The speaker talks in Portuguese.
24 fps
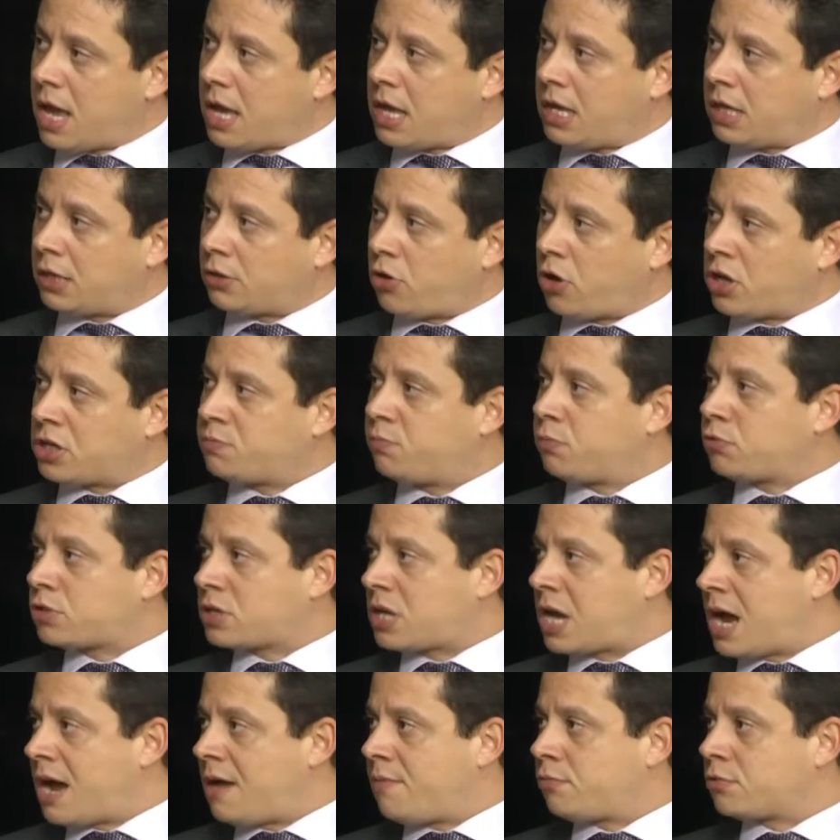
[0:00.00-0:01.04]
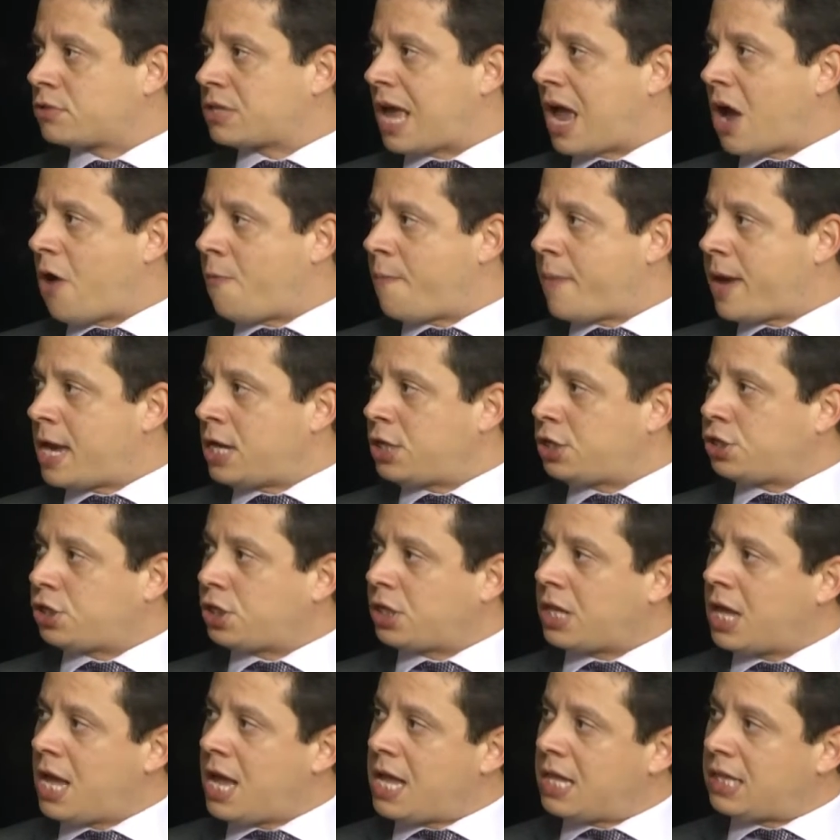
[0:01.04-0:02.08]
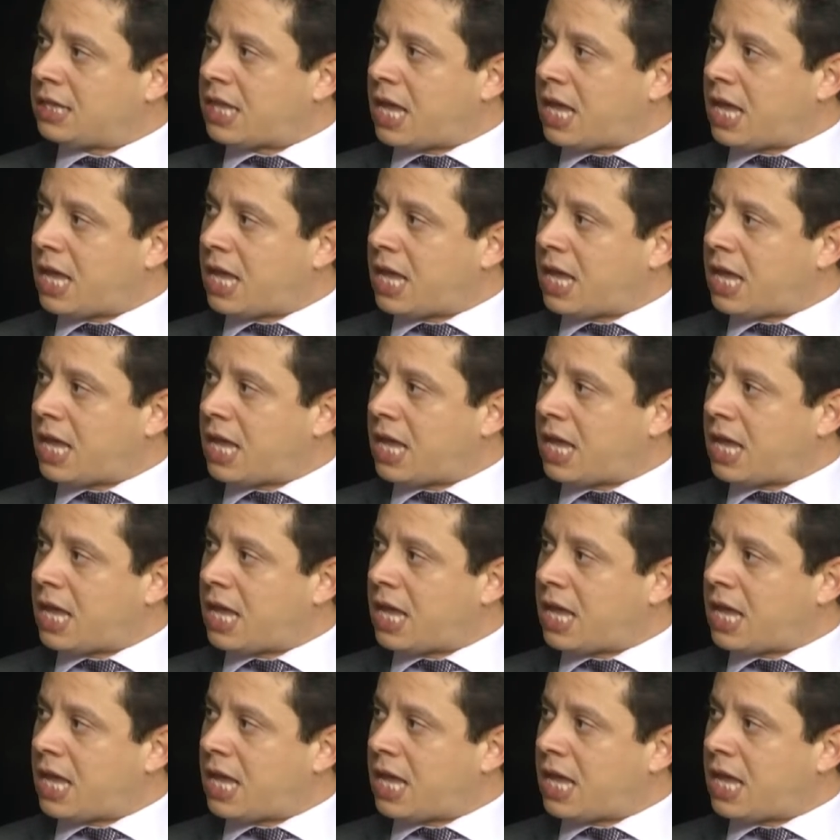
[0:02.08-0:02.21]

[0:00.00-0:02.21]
em que nós buscamos realmente